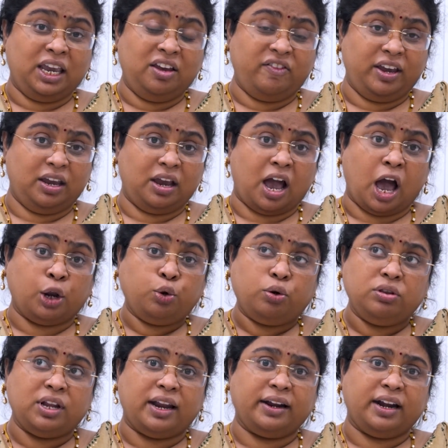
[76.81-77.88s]
ఇవి
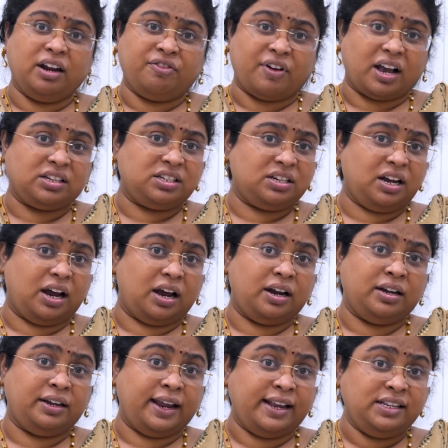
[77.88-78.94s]
అనుకున్న దానికంటే ఫాస్ట్గా
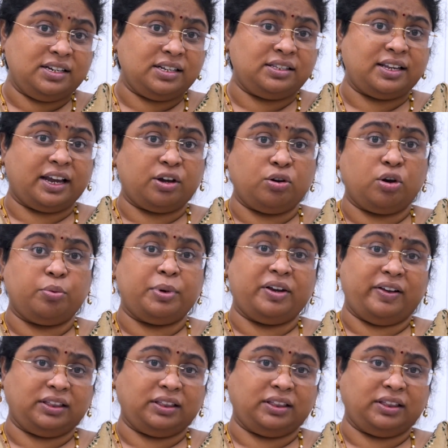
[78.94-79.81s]
డేంజరస్ సెకండ్లోకి మనం